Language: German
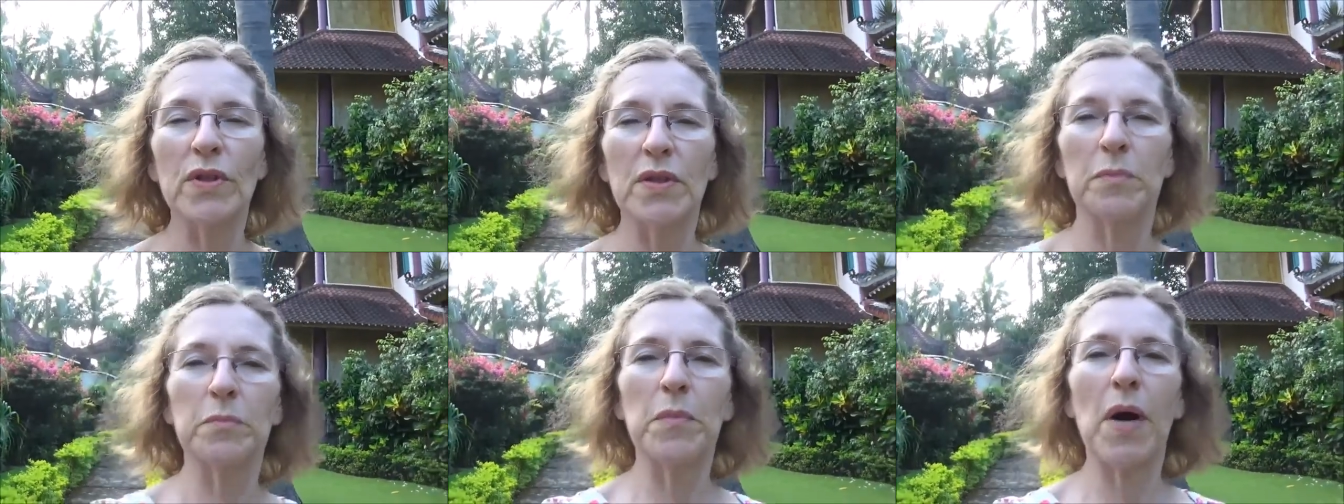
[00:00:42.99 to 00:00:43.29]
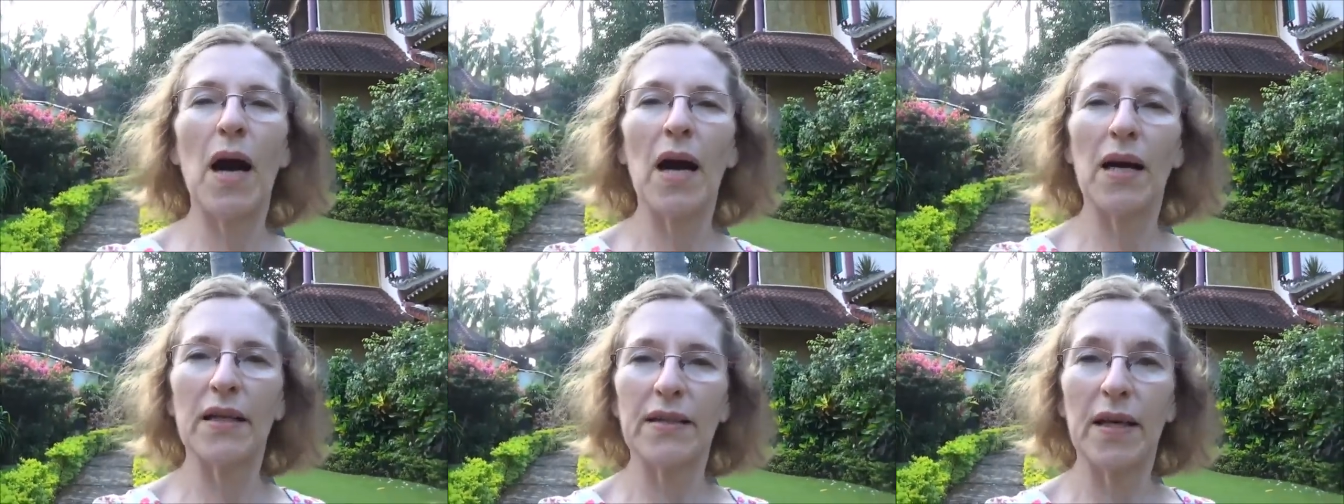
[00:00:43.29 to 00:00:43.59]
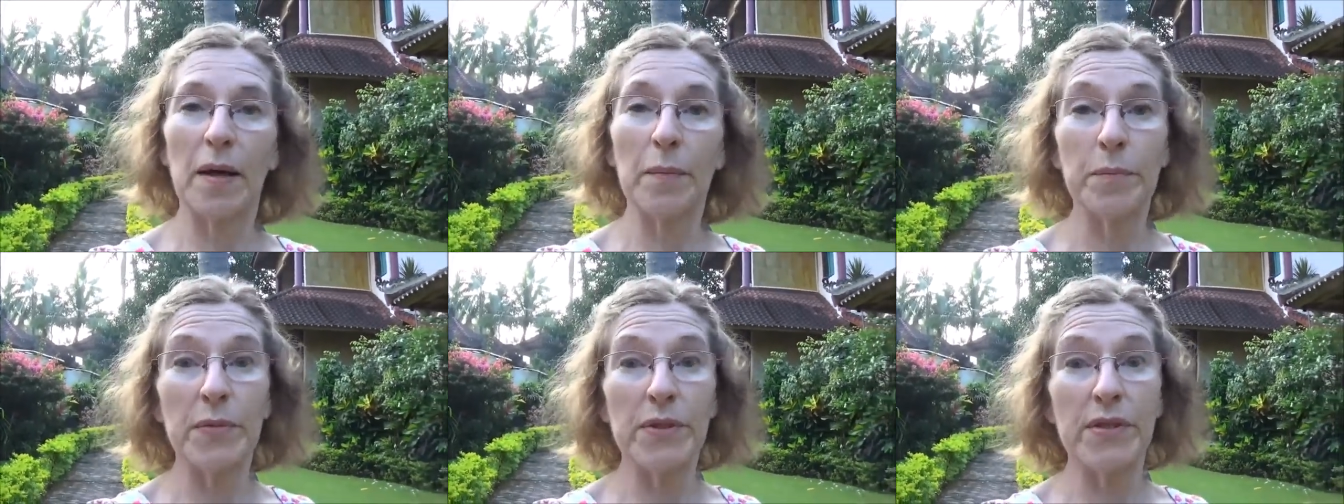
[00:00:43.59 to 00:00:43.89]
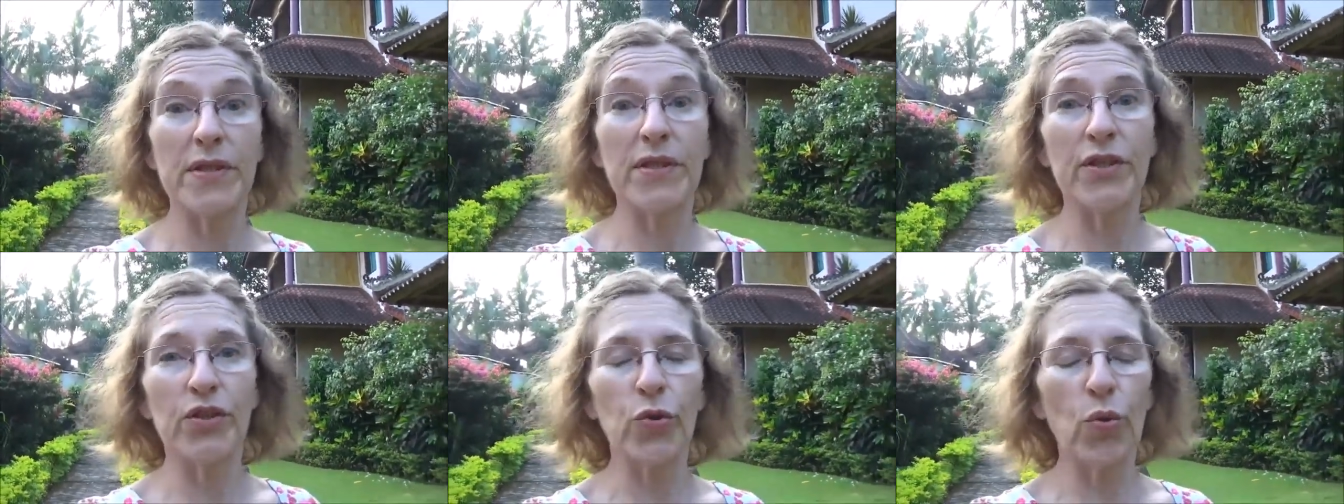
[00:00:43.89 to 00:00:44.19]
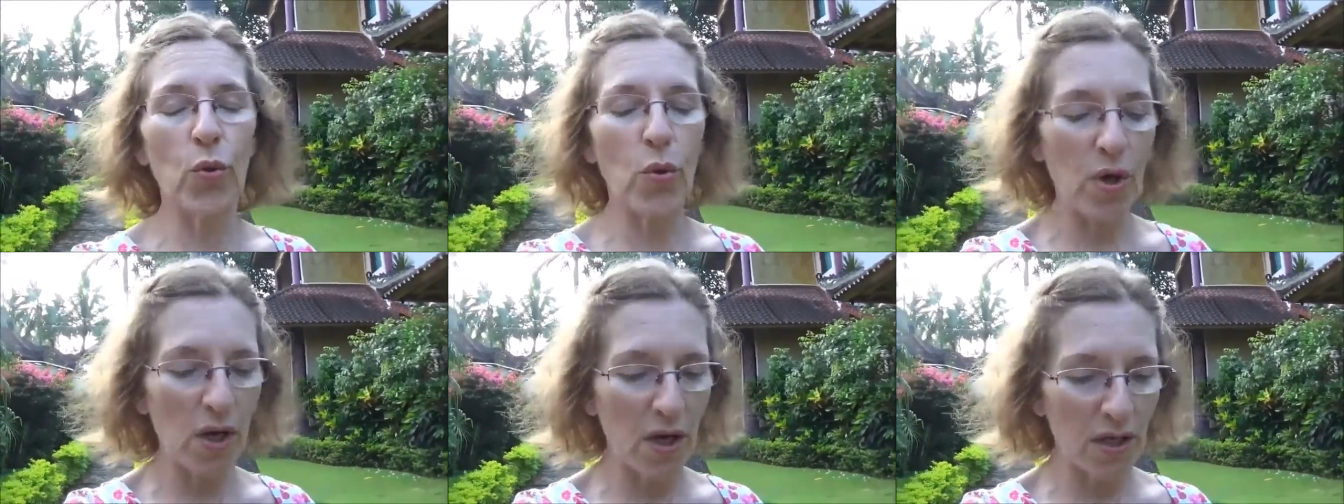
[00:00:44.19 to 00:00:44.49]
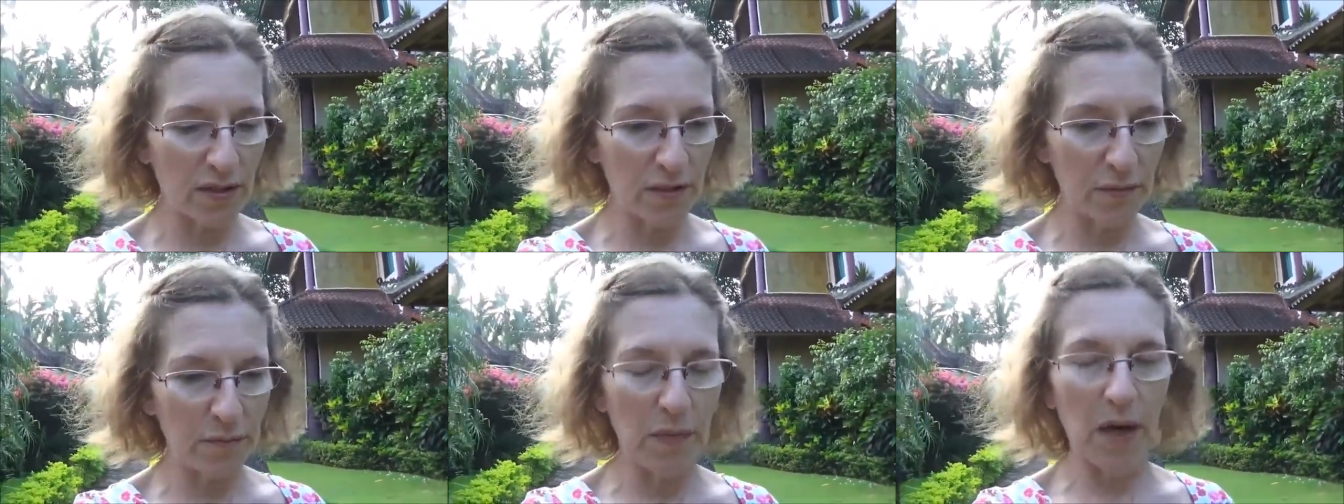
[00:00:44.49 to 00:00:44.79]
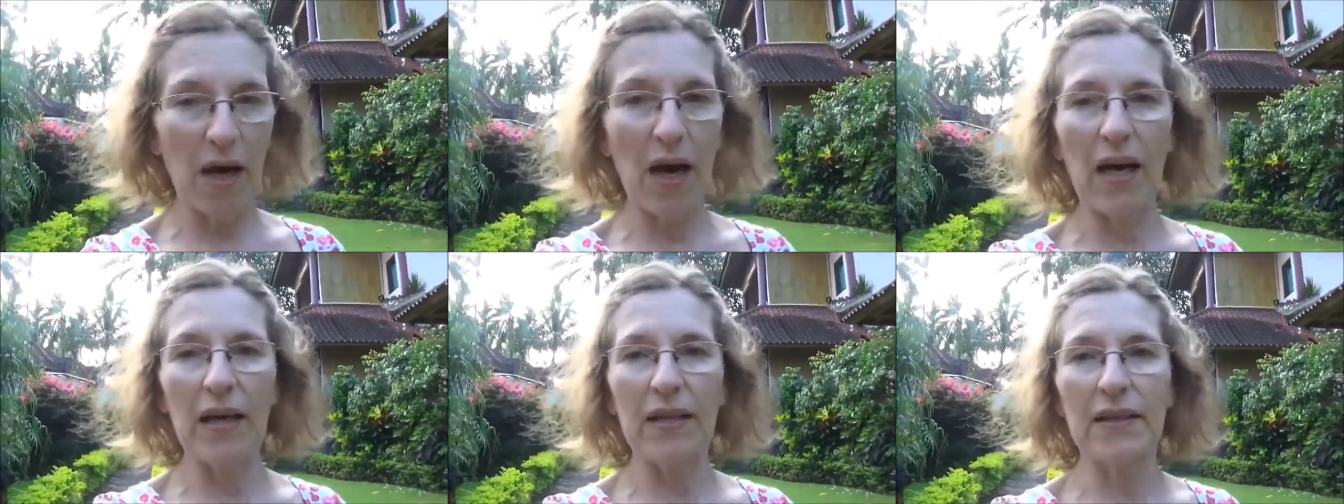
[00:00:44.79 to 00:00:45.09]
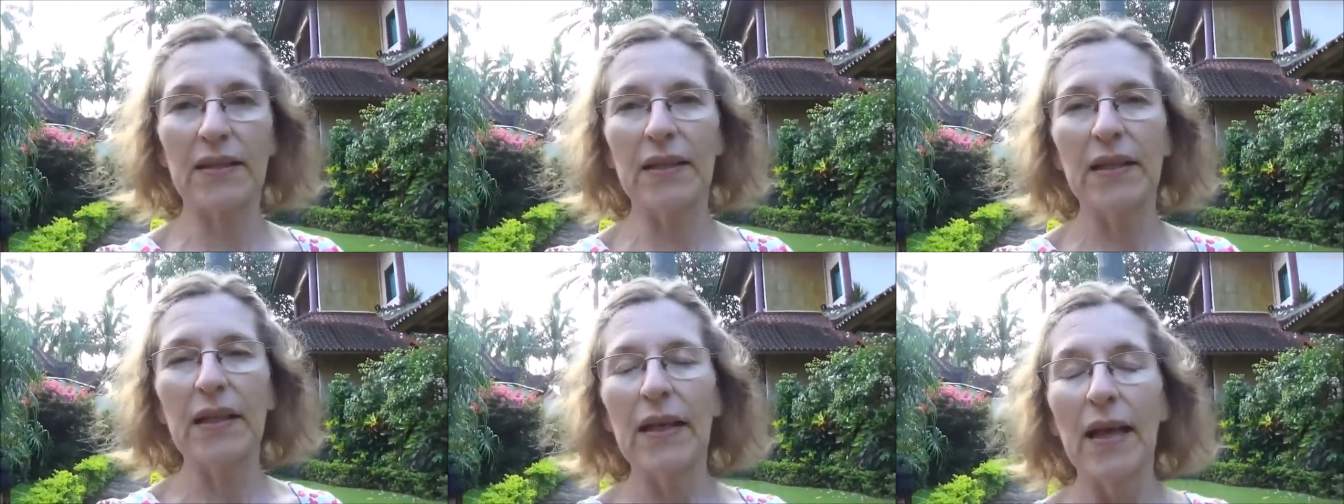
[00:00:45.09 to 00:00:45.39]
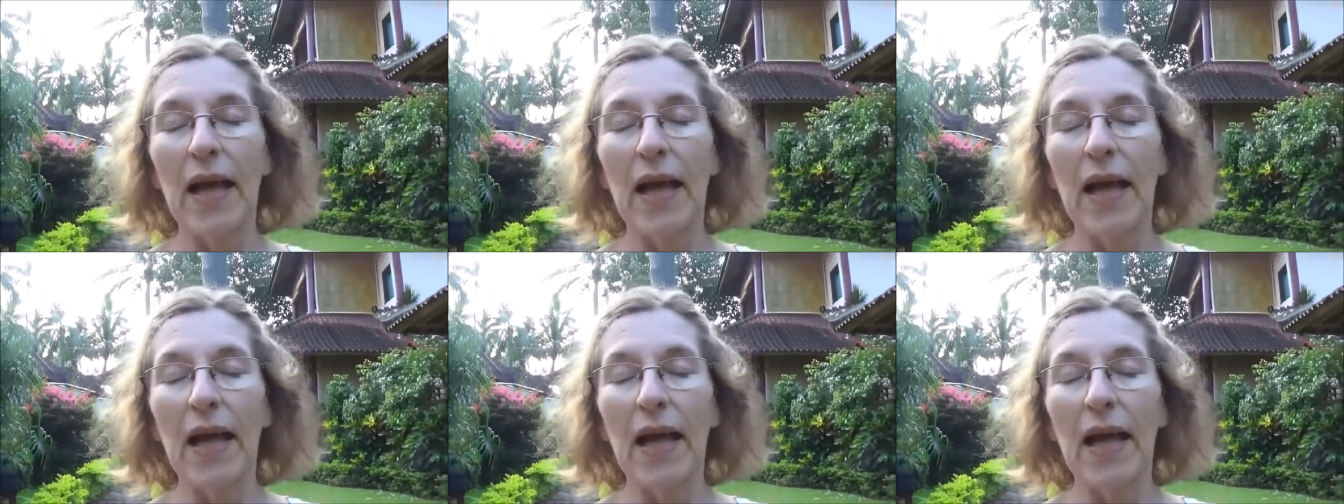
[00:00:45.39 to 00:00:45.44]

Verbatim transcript: gemacht, haben ein bisschen Yoga gemacht,